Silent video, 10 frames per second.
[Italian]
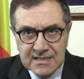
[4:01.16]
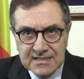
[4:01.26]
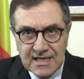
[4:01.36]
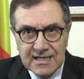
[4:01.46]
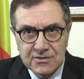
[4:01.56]
che
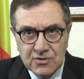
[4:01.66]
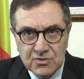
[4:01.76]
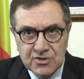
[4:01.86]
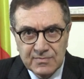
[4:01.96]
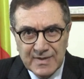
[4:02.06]

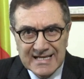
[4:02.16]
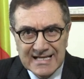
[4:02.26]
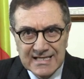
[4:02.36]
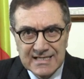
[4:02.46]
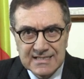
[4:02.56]
tanto ci
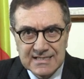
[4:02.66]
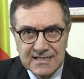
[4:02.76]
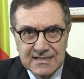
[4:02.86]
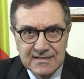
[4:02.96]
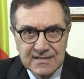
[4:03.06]

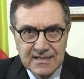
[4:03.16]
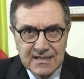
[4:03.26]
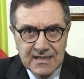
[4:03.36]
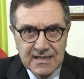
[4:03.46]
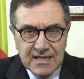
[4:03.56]
penalizza
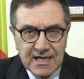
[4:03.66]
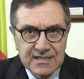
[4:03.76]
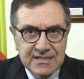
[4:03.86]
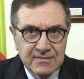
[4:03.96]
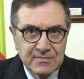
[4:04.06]

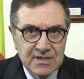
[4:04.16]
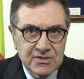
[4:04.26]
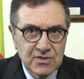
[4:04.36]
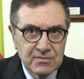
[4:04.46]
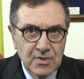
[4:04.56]
e si è
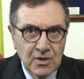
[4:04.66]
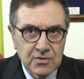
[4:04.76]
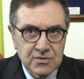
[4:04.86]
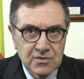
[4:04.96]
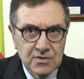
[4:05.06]
messo in
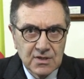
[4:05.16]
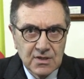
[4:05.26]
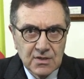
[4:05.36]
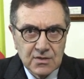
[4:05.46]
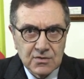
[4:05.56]
moto,
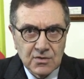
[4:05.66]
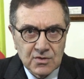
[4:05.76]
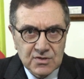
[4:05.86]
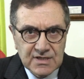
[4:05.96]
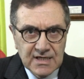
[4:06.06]

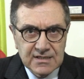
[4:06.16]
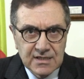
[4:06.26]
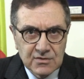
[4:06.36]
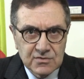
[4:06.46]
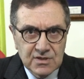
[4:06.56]

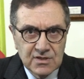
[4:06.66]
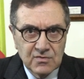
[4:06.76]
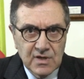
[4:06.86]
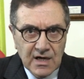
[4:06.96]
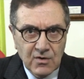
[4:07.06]
nonostante i
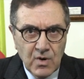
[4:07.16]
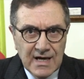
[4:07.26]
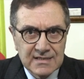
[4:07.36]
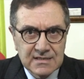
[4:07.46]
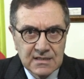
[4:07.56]
continui
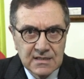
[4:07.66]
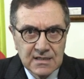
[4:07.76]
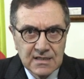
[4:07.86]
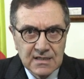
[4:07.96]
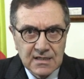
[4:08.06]

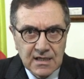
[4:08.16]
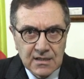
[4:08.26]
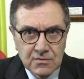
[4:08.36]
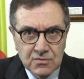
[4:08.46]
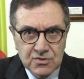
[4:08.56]
agguati,
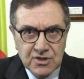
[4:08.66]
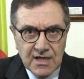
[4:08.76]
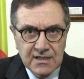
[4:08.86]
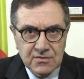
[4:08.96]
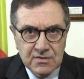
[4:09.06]

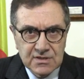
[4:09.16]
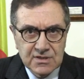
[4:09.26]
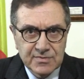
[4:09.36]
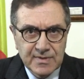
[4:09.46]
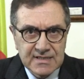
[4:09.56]
l'annunciato
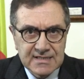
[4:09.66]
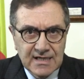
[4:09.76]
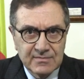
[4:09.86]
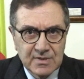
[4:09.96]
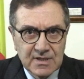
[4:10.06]

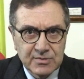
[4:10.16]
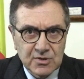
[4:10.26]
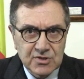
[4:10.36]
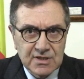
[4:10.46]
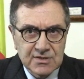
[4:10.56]
indispensabile
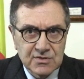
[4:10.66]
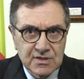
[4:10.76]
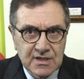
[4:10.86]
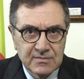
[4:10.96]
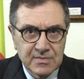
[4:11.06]
processo
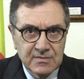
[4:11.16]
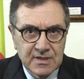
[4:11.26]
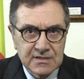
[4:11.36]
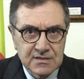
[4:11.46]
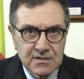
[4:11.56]
di
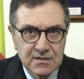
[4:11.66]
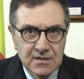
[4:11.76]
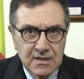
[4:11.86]
cambiamento,